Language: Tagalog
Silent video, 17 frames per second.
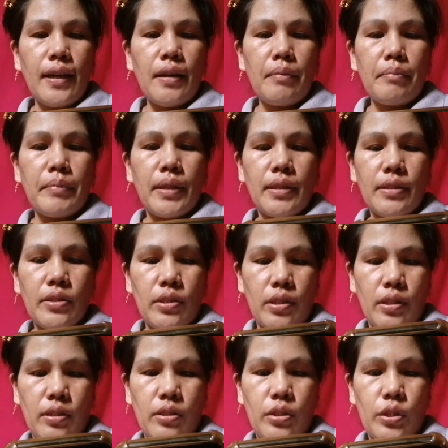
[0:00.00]
na
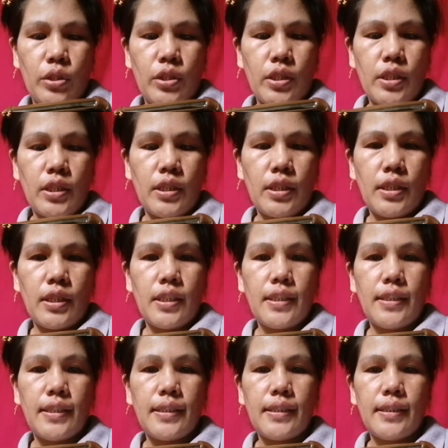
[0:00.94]
message
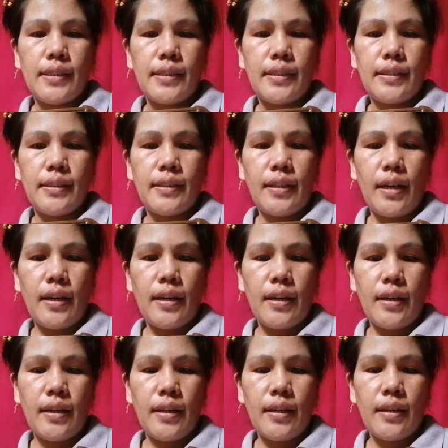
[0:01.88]

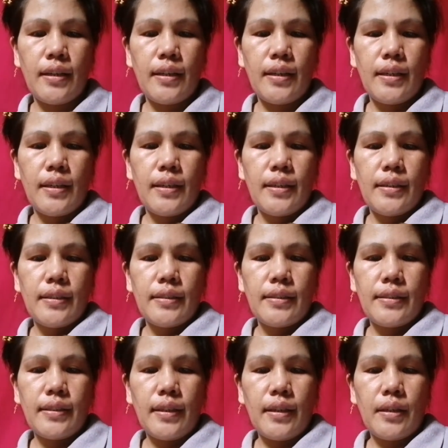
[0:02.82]
na
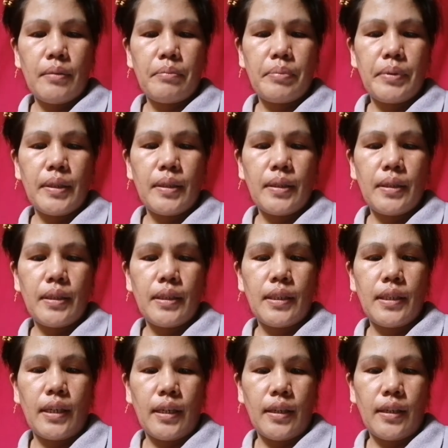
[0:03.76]

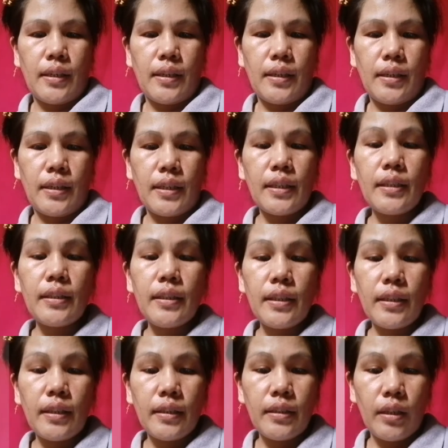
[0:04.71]
sabi na
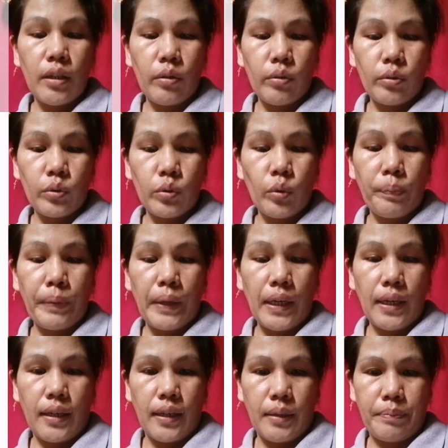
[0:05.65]
ready na daw to
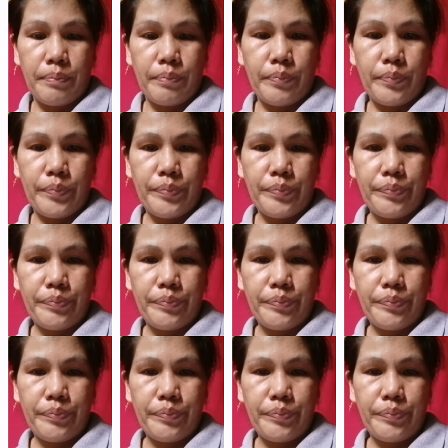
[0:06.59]
pick up